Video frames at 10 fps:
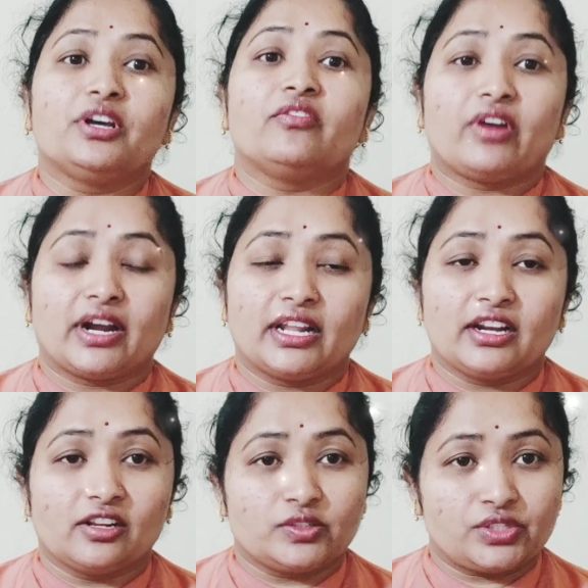కూడా
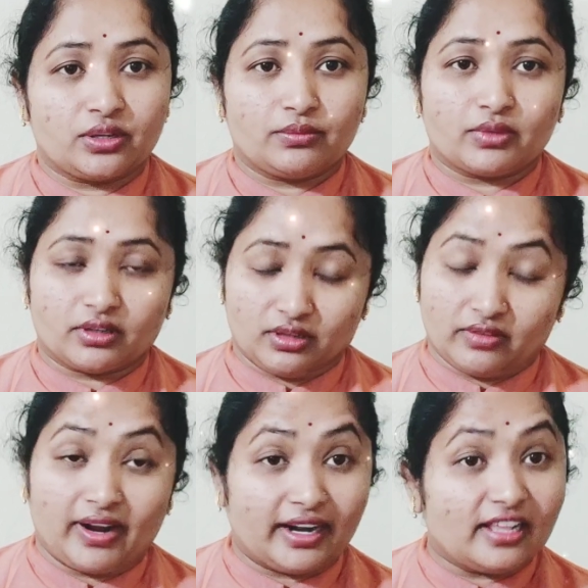వాడాల్సిన
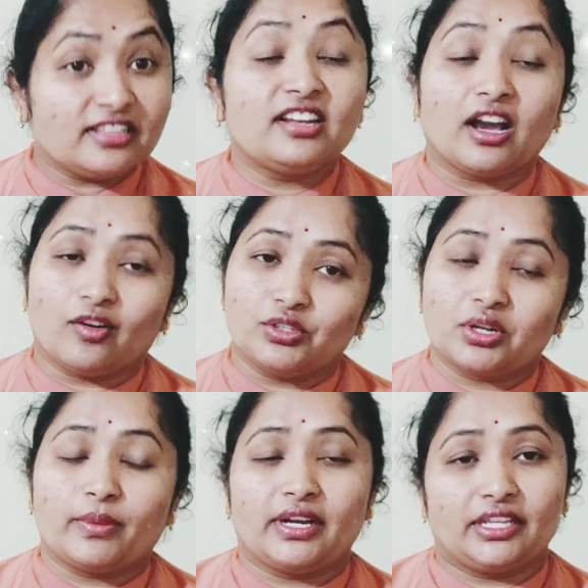వాడాల్సిన
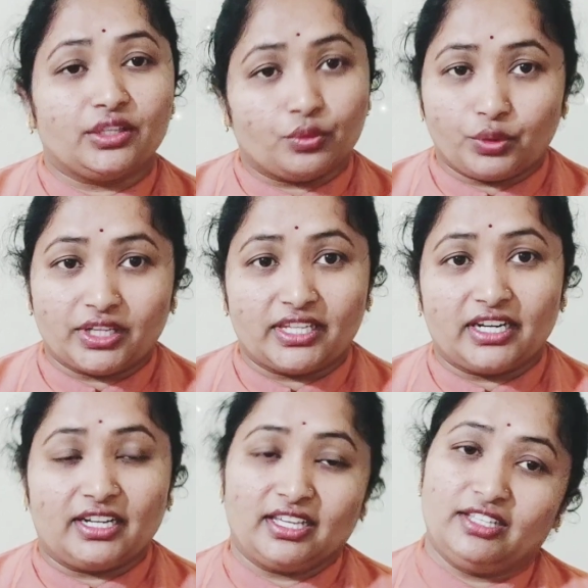అవసరం అనేది
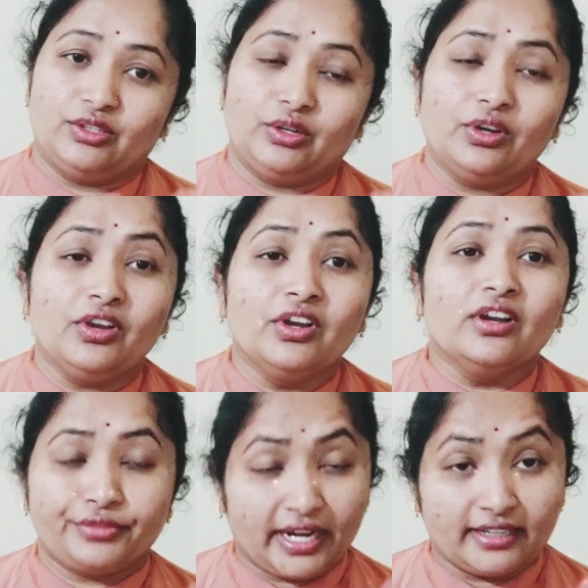ఉండదండి ఇందులో
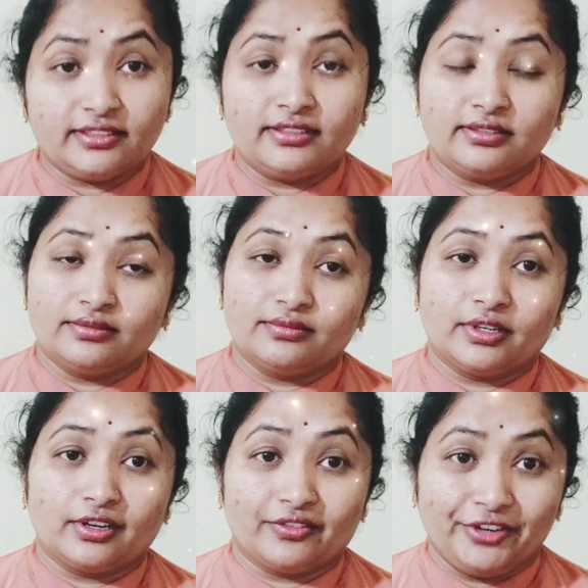ఫ్రెండ్స్
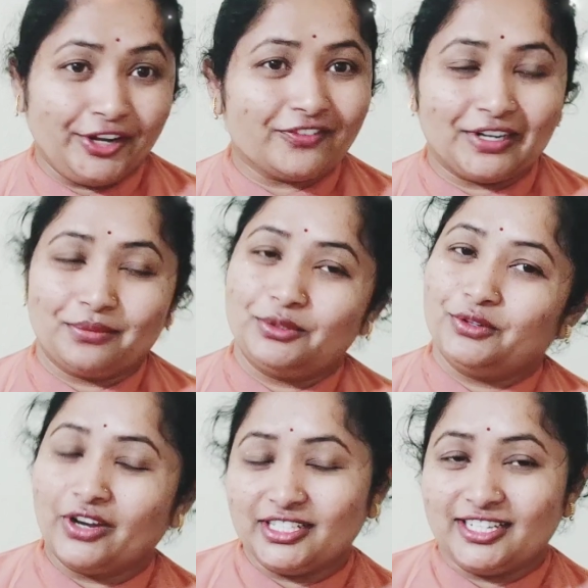వీడియోకి వెళ్ళే ముందు
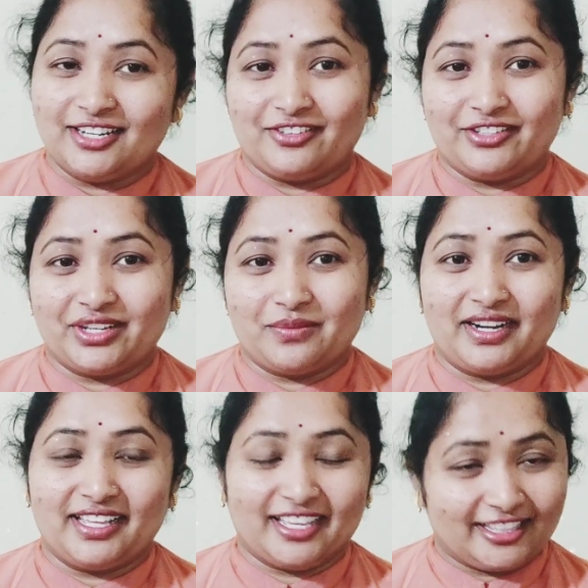ఒక చిన్న విషయం
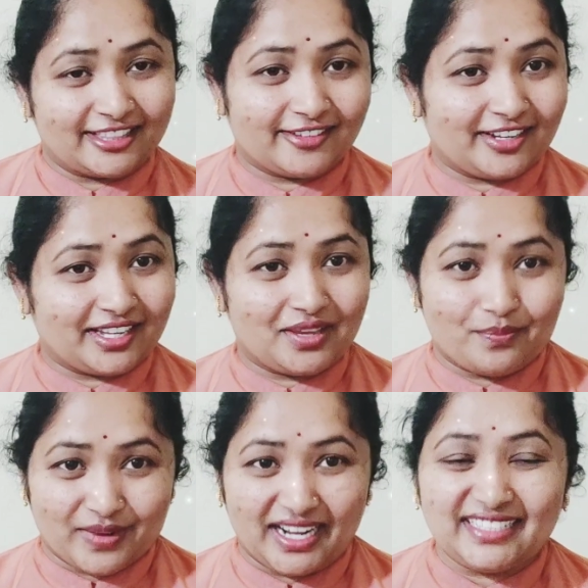అండి ఇంతవరకు
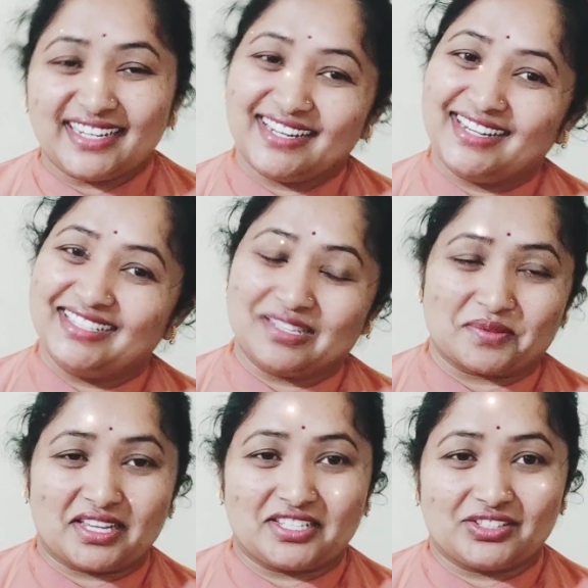మన ఛానల్ని
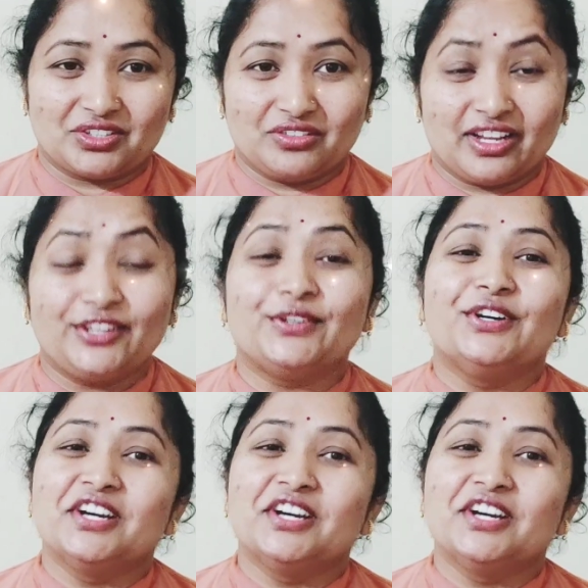సబ్స్క్రైబ్ చేసుకున్న వాళ్ళు